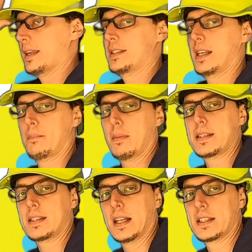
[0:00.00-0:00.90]
essere
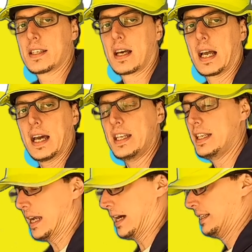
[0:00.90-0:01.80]
abbastanza
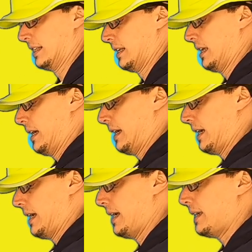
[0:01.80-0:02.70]
carina.
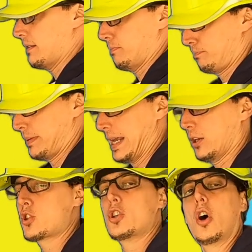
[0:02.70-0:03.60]
E
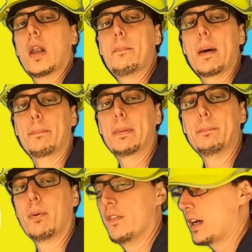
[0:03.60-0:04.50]
pieno sole per
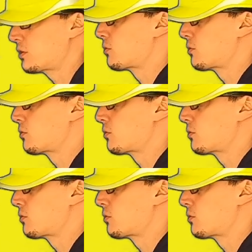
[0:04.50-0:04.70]
Pippo vs